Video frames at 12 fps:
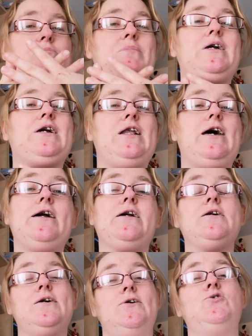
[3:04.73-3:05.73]
mes
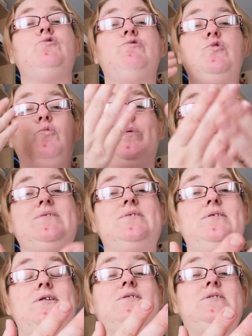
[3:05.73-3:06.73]
claques ne vont pas
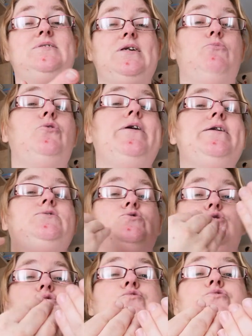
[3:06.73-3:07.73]
nécessairement être
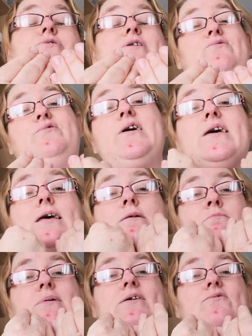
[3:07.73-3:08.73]
ceux que vous avez
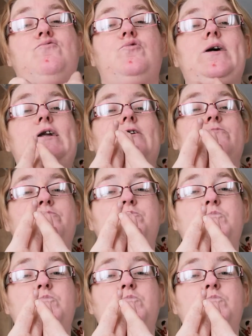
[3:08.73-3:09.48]
aimés. Voilà.